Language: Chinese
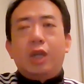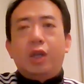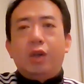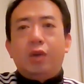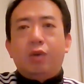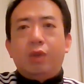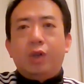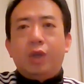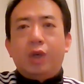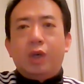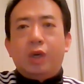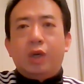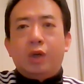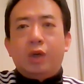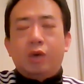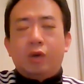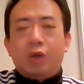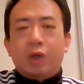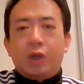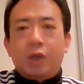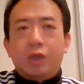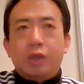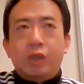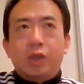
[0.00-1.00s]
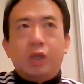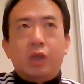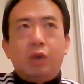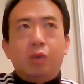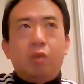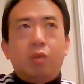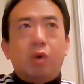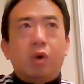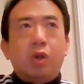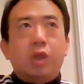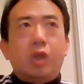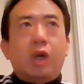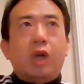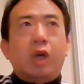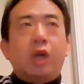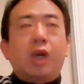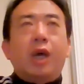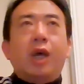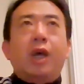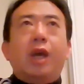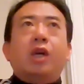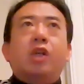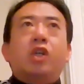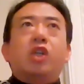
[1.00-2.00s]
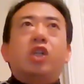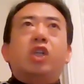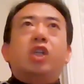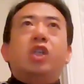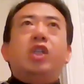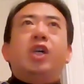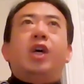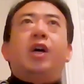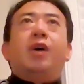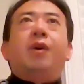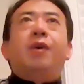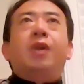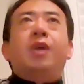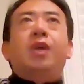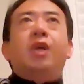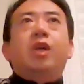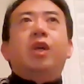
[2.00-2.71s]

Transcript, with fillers: 还有那个 Sea World 海洋世界，